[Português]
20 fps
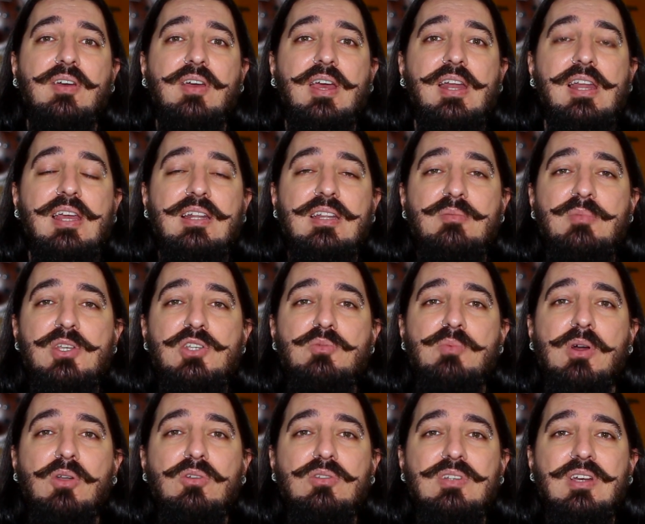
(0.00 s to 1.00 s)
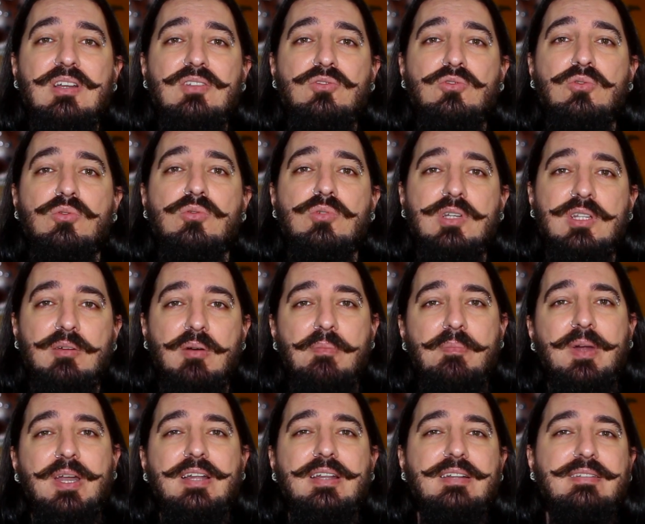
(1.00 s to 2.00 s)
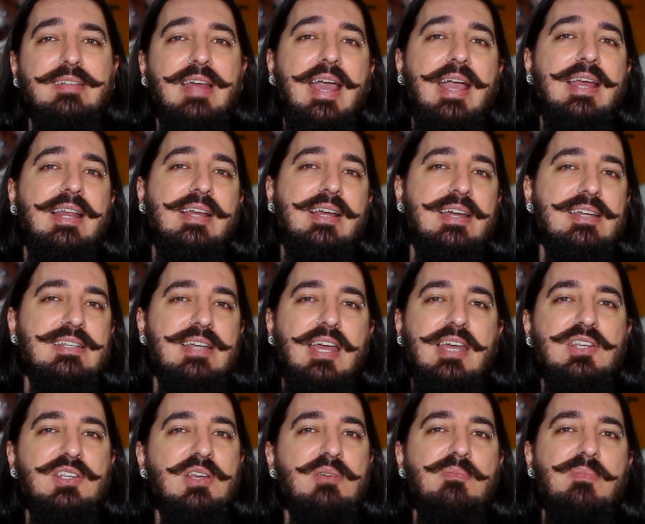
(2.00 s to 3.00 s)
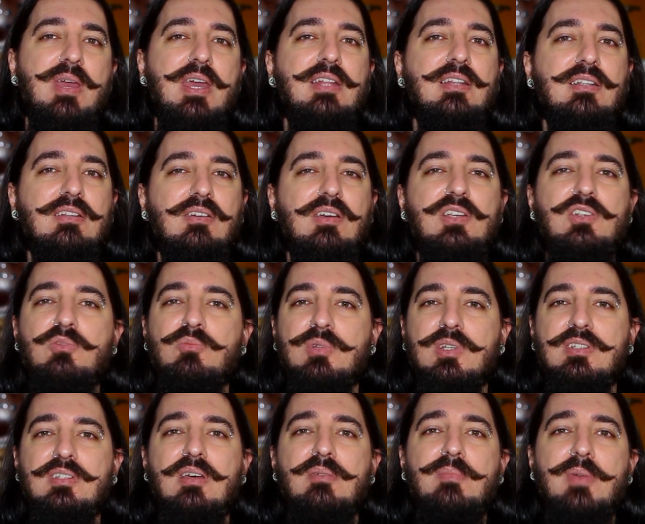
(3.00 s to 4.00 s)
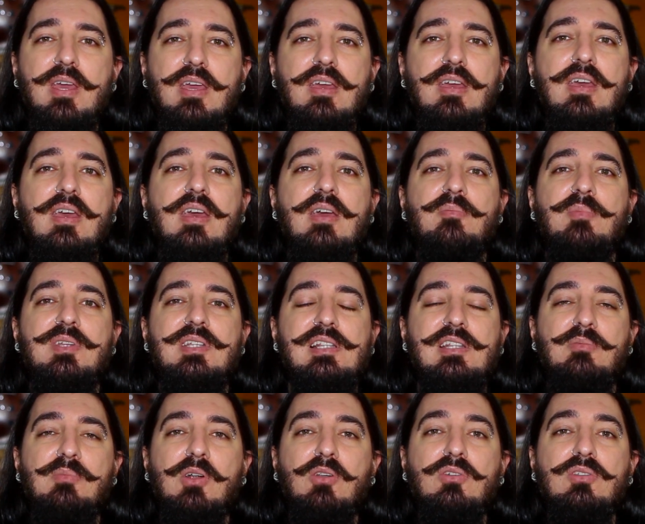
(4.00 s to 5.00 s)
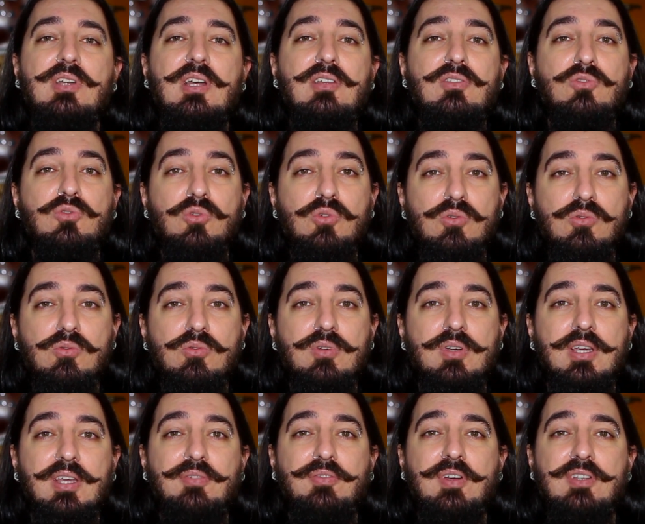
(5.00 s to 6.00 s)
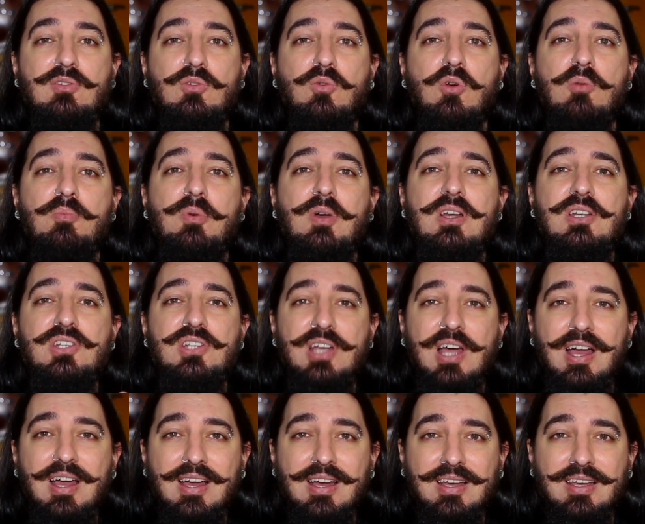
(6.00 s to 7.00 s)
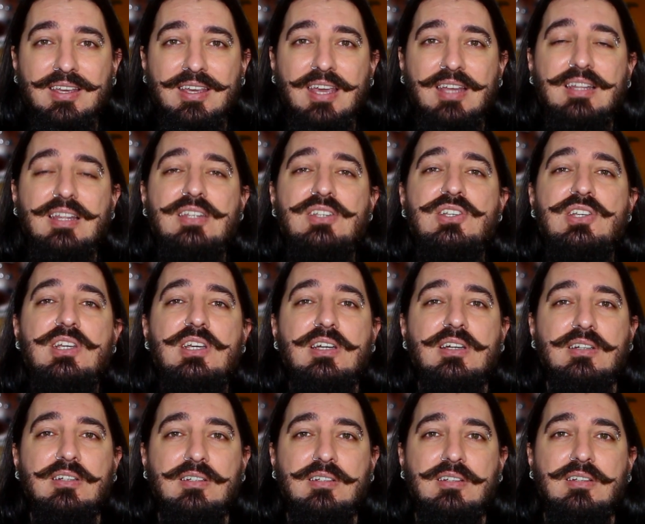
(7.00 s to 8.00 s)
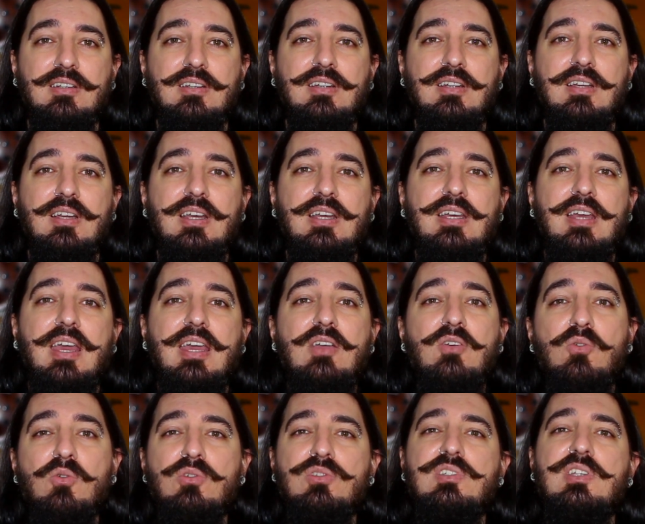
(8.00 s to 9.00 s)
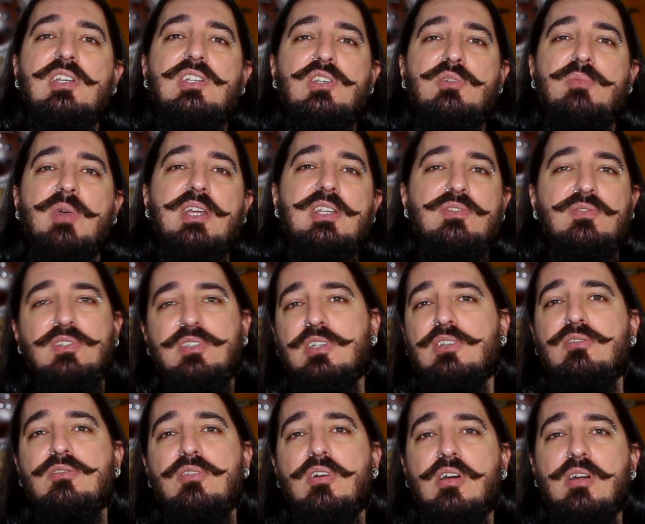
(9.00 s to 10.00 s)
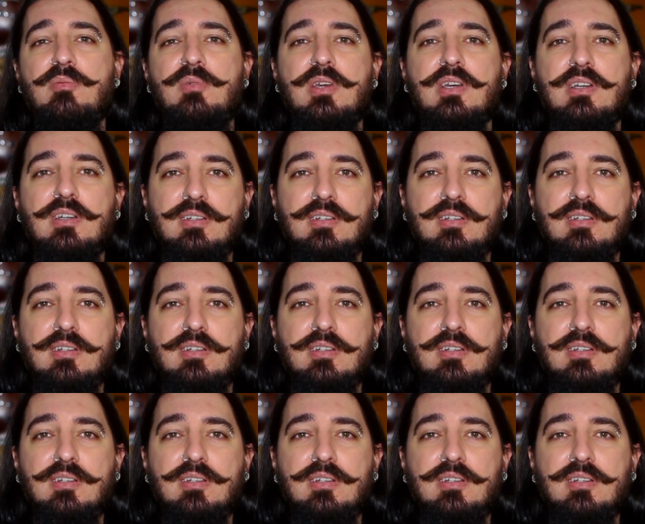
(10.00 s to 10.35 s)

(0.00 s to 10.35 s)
Ele ainda emite uma luz azul, que tem uma parada técnica aí de RGB, tal, tal, que a gente não precisa saber, mas ele tem uma luz azul que faz seu corpo achar que ainda é dia. E aí, inconscientemente, você não dorme.